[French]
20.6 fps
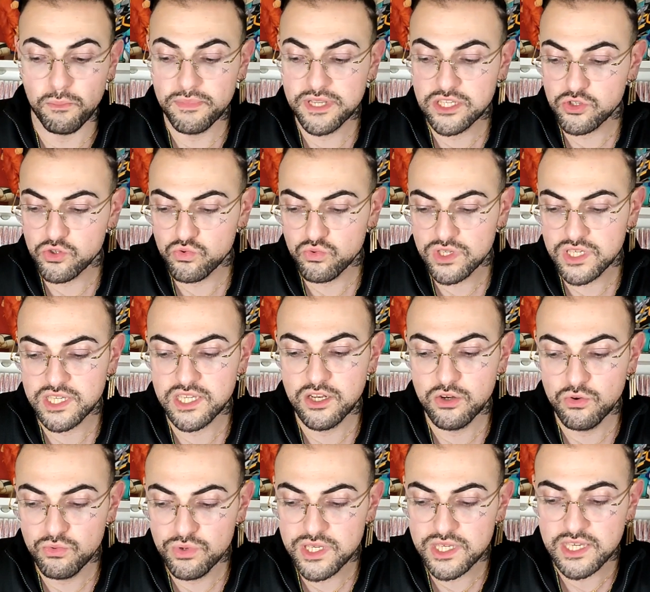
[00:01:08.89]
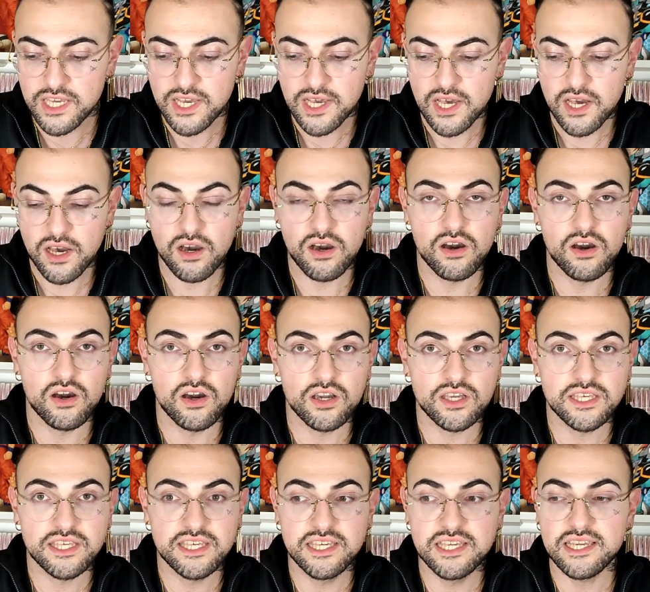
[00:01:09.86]
Mitsuki lui euh,
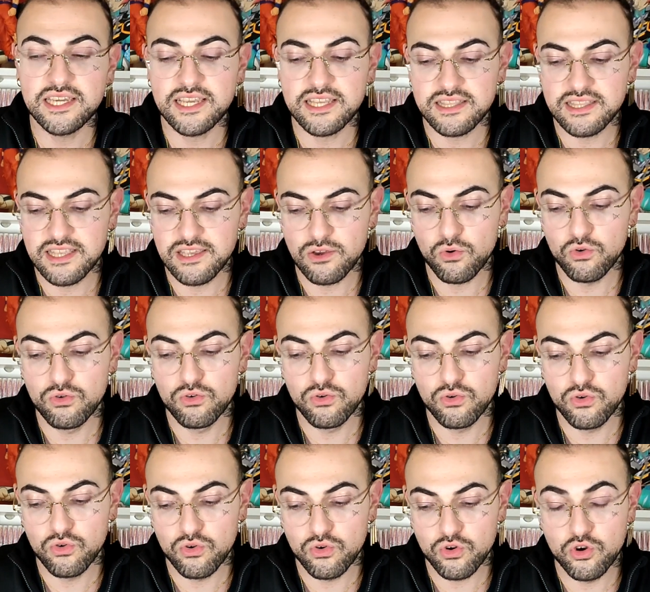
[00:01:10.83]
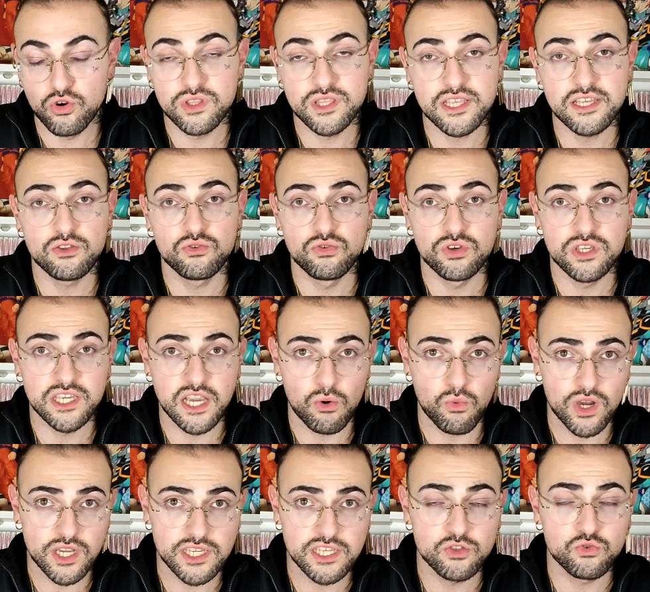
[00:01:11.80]
qui était aux côtés de
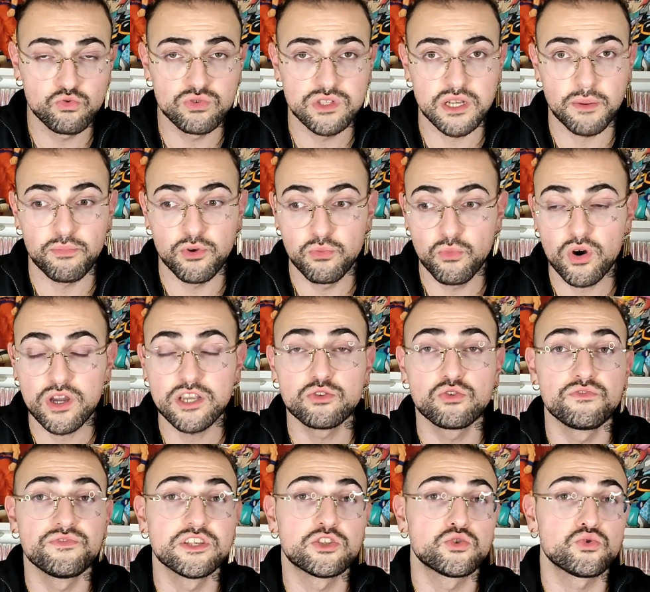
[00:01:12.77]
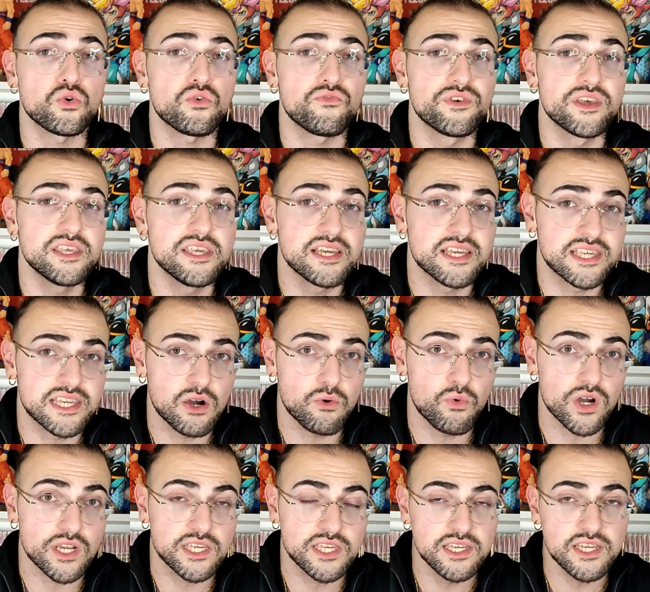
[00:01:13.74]
Kawaki tout simplement, il devait surveiller
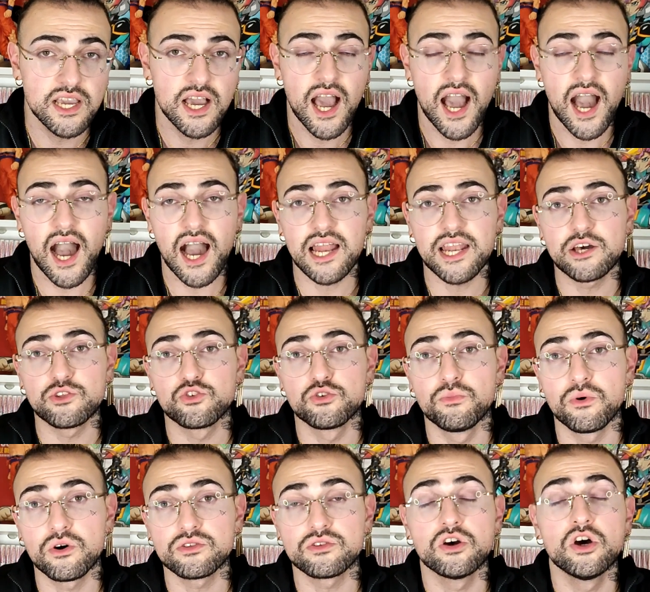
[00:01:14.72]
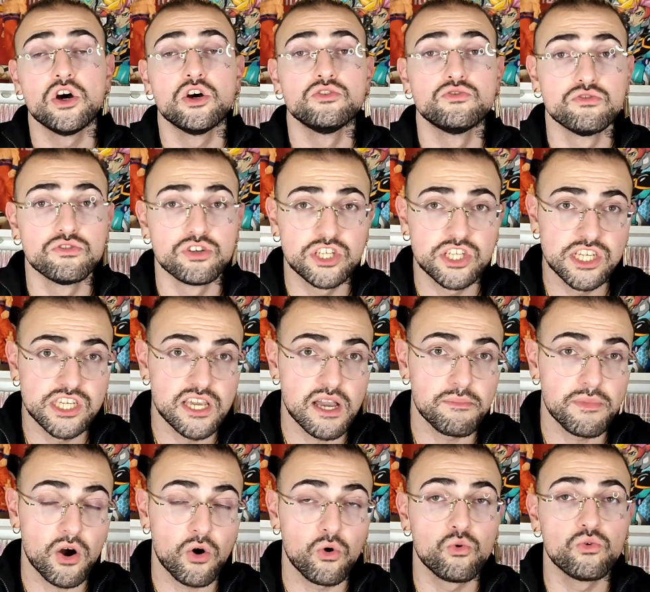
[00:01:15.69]
Kawaki à la demande de
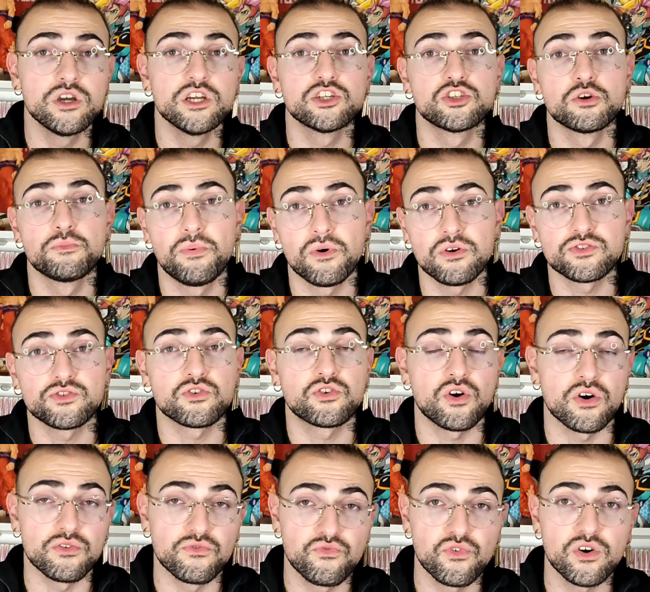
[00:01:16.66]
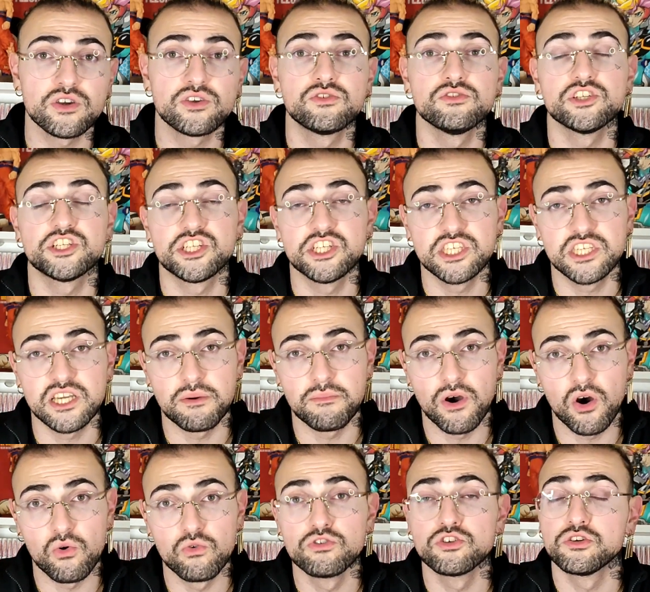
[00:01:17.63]
Shikamaru et je pense encore une fois que
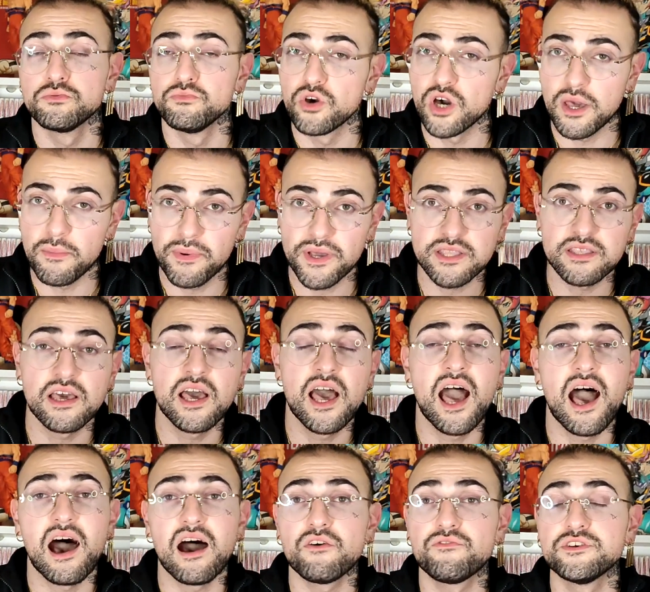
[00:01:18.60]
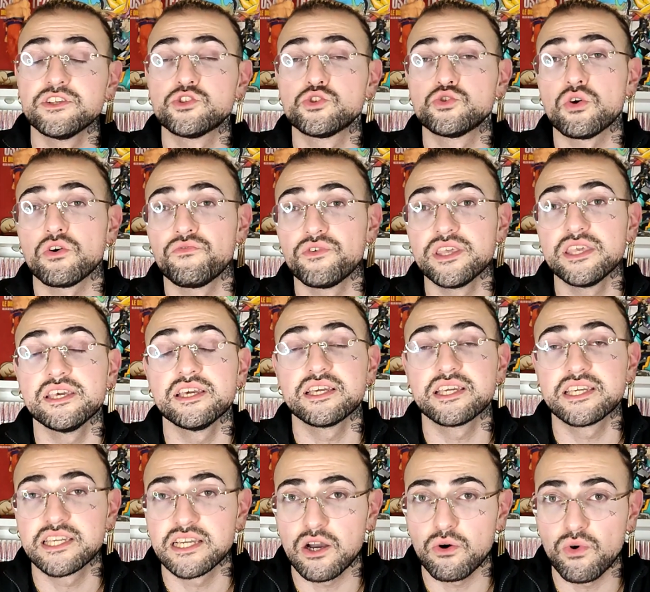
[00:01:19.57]
Shikamaru, je me répète, a fait surveiller
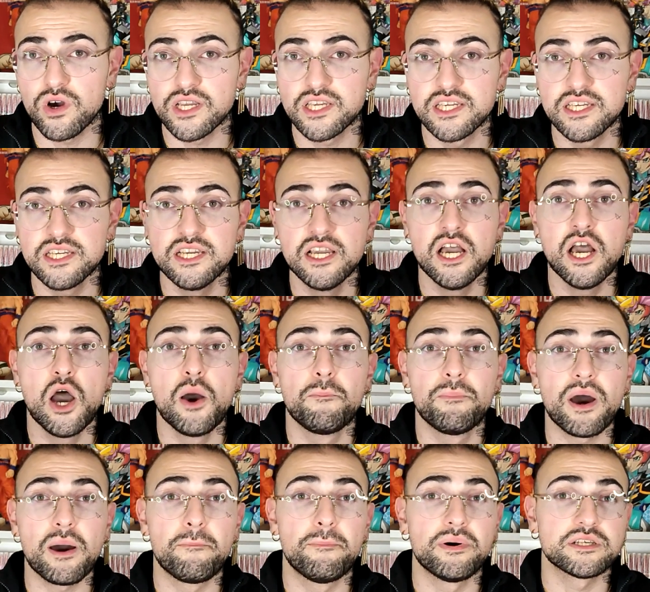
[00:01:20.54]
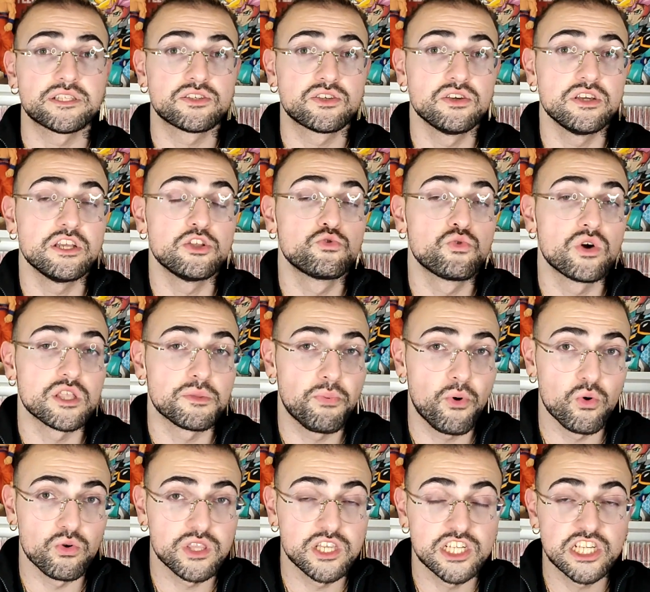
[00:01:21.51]
Kawaki pas parce qu'il doit être
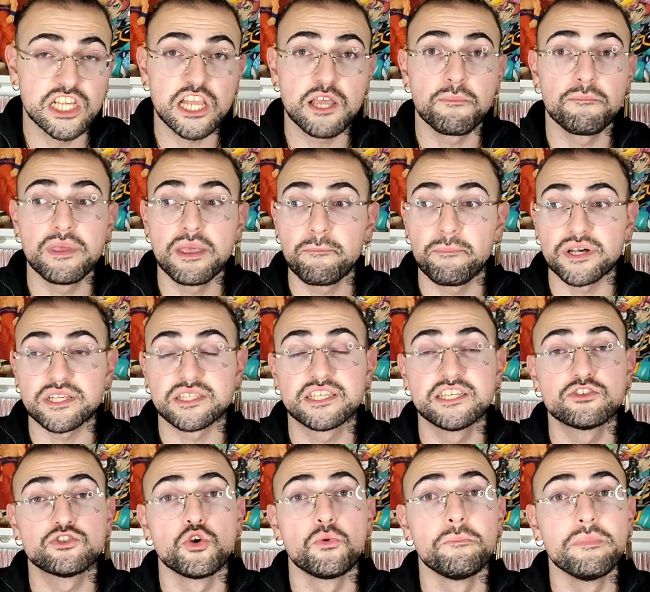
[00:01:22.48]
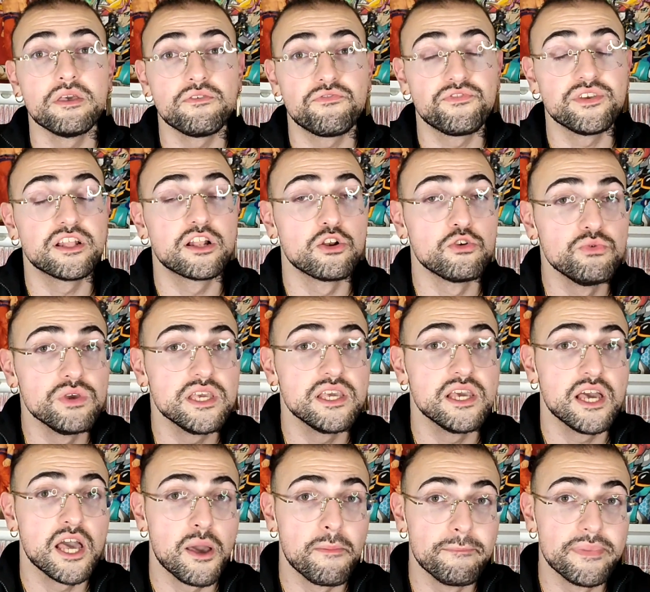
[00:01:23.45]
protégé mais parce qu'il se méfie de lui
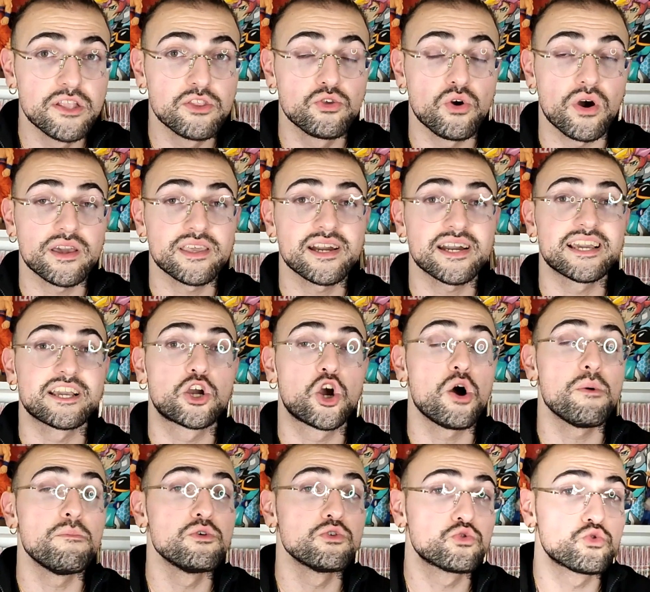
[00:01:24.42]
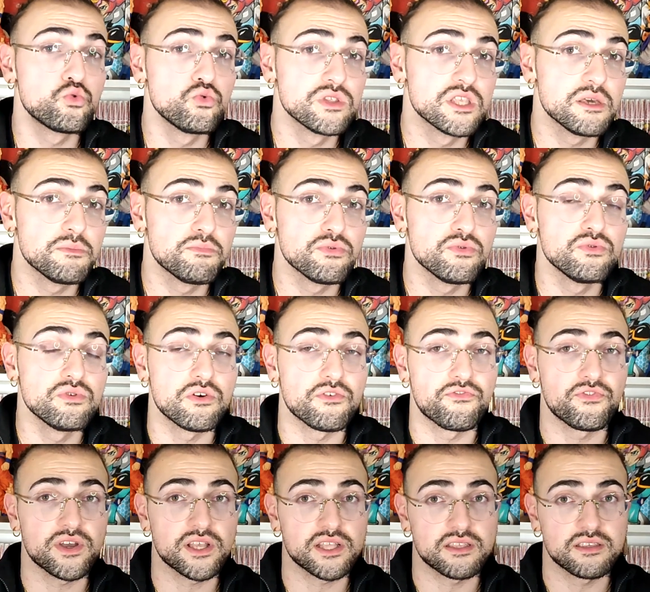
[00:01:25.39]
mine de rien et comme au tout début en
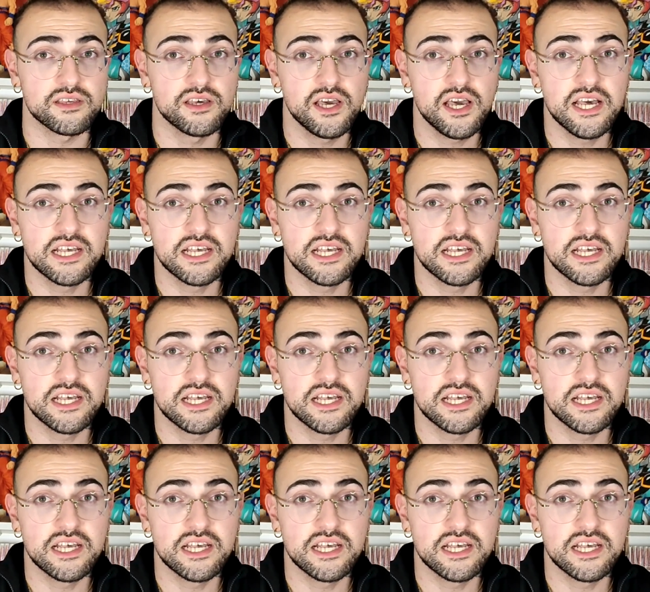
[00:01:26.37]
fait.